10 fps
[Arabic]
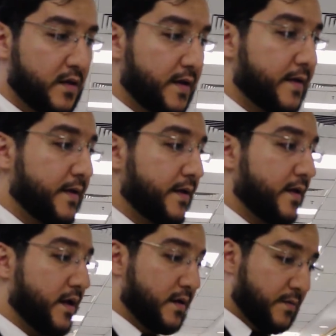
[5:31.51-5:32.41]

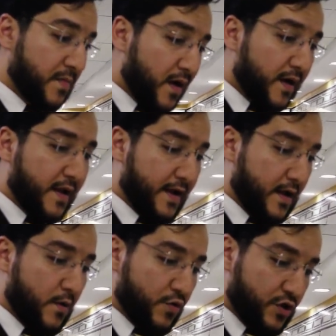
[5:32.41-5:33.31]
آه،
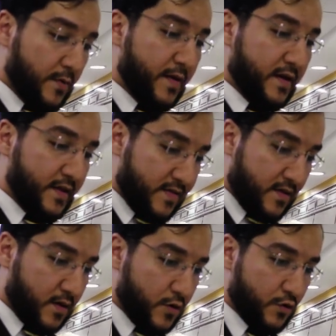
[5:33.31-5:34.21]
المقلع او الجبل اللي
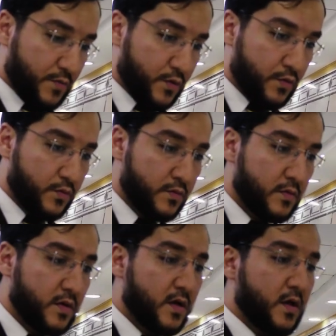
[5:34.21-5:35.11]
استخرجوا منه
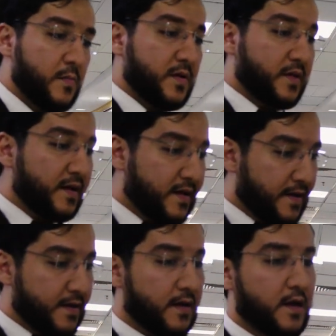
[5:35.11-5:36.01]
بيطلع